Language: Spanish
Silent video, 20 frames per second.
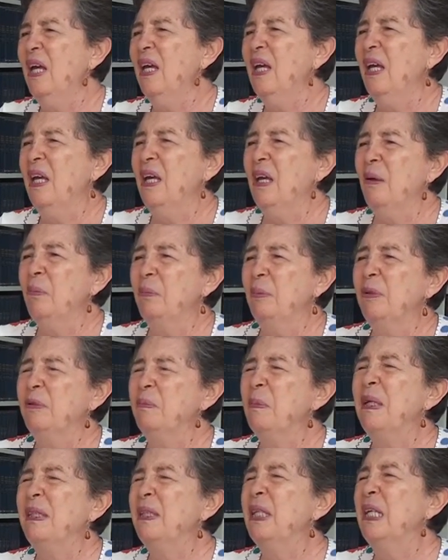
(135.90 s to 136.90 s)
eh,
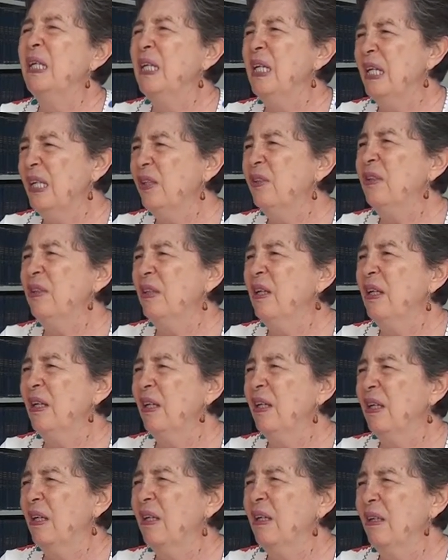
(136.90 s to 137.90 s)
pues mantener
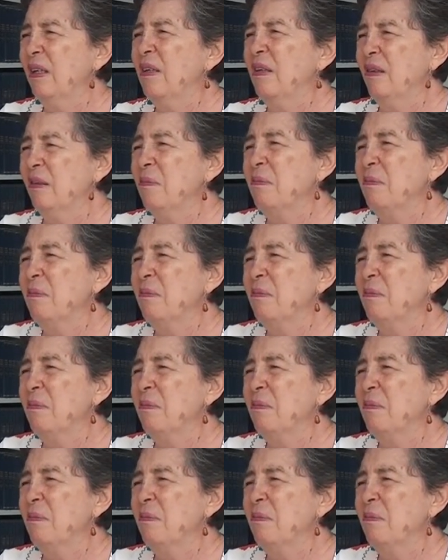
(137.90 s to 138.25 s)
eh,